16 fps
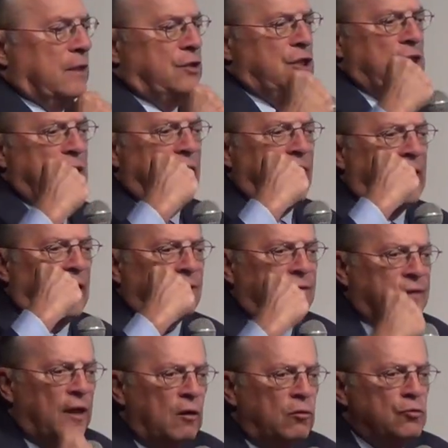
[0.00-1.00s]
de
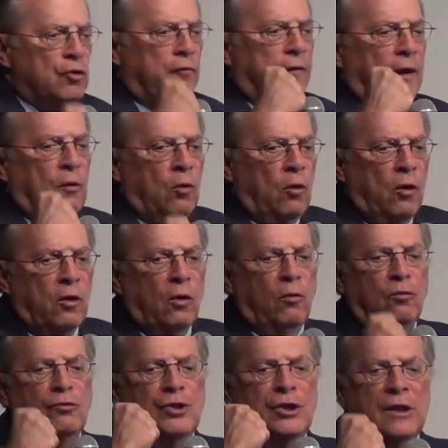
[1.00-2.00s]
negação de um valor
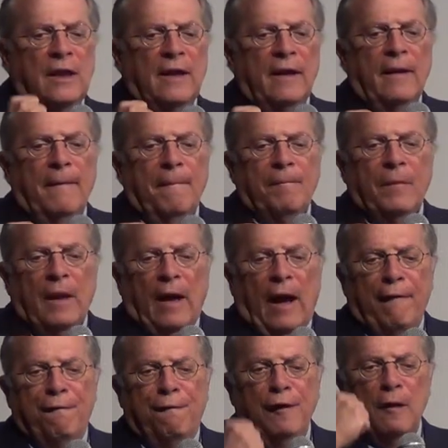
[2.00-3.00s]
ou de
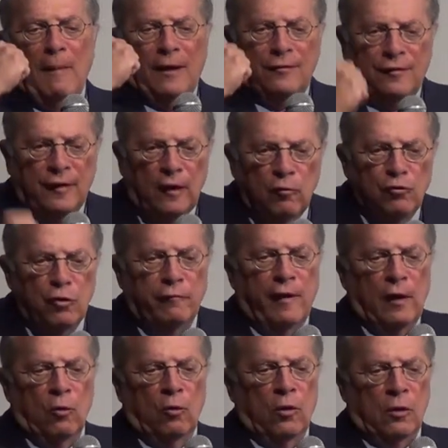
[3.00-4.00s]
afirmação de um
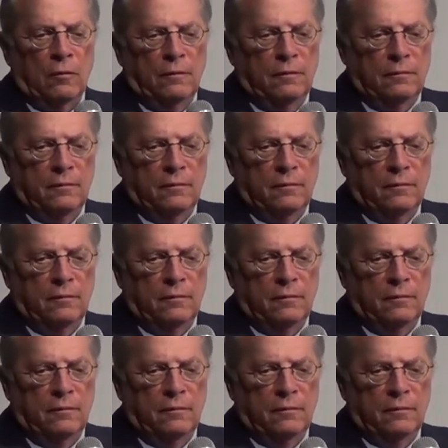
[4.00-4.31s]
valor.